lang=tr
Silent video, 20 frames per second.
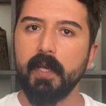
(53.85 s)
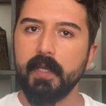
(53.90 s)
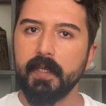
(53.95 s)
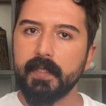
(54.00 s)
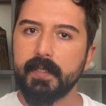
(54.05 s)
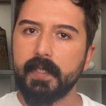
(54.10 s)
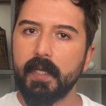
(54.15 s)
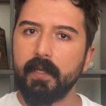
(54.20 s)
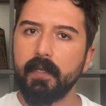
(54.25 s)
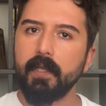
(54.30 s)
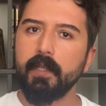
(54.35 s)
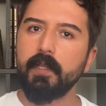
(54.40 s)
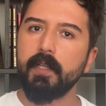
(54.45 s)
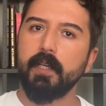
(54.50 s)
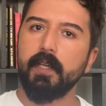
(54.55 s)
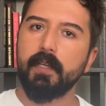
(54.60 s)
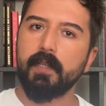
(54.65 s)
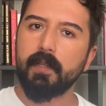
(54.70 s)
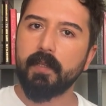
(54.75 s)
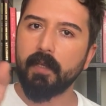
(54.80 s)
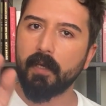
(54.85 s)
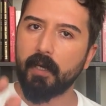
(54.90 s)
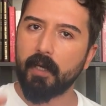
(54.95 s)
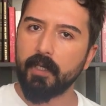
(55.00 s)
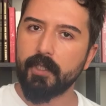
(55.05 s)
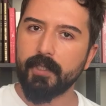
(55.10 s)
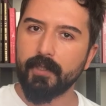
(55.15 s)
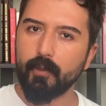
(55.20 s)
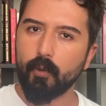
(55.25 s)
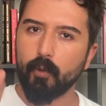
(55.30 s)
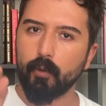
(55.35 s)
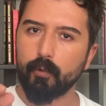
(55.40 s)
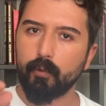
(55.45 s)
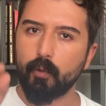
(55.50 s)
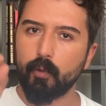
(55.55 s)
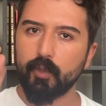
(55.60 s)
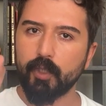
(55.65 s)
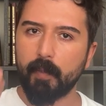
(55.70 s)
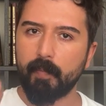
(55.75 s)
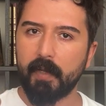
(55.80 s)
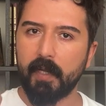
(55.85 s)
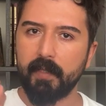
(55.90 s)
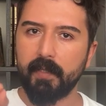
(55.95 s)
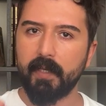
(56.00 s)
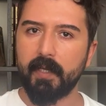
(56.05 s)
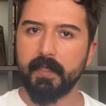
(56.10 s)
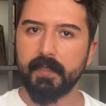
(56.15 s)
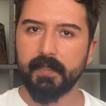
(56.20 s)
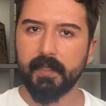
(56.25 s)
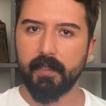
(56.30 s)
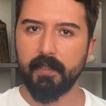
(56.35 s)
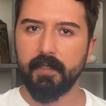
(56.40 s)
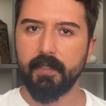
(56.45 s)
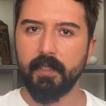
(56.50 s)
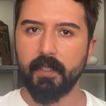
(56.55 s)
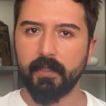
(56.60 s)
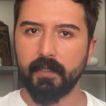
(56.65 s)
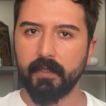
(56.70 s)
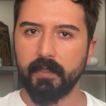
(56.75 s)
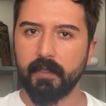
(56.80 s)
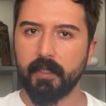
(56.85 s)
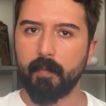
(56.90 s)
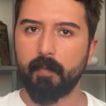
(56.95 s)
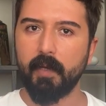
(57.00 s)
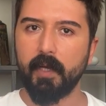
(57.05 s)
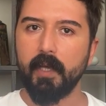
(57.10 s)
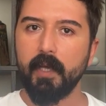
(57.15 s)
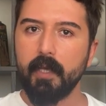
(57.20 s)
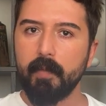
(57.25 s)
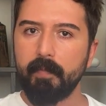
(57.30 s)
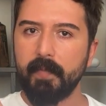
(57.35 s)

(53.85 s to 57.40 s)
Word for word: Senin ihtiyacın olduğu zamanlar senin yanında mı?